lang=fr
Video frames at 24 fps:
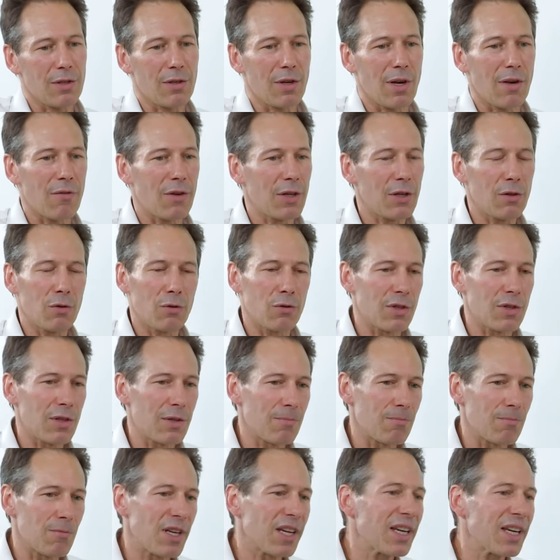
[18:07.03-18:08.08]
avec
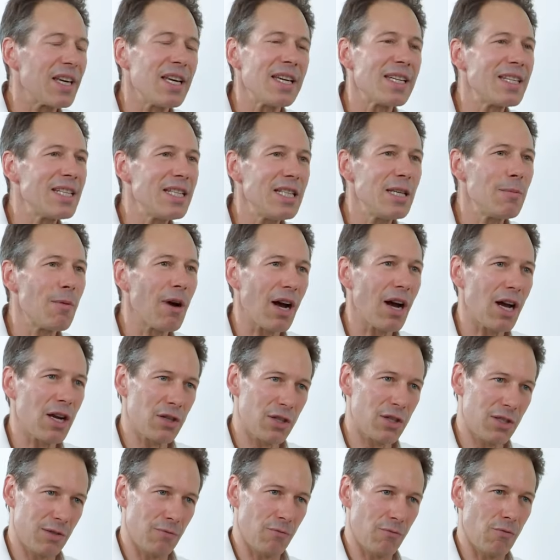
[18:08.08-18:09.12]
des,
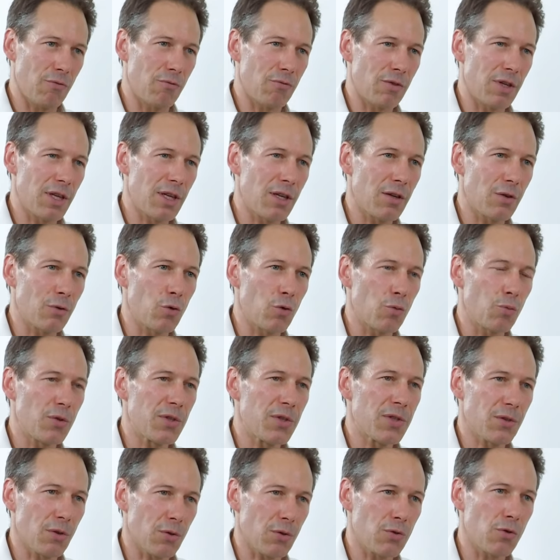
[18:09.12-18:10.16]
rééquilibrages, si vous voulez, de
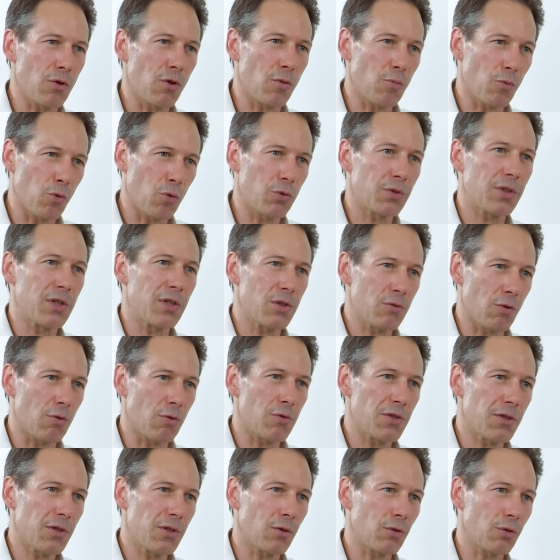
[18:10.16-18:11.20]
puissance dans le monde qui soit
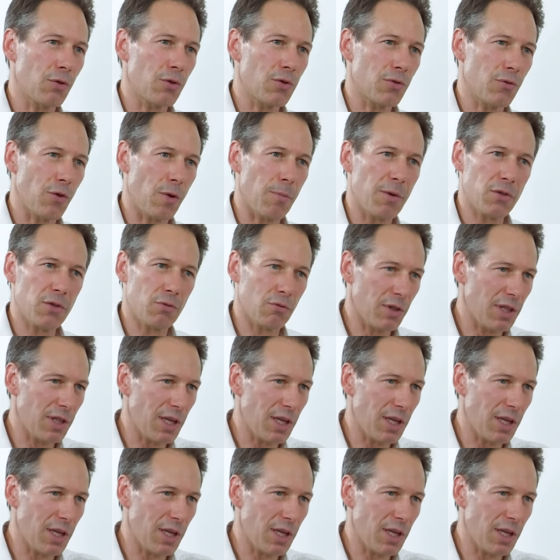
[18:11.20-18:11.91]
aussi en transformation.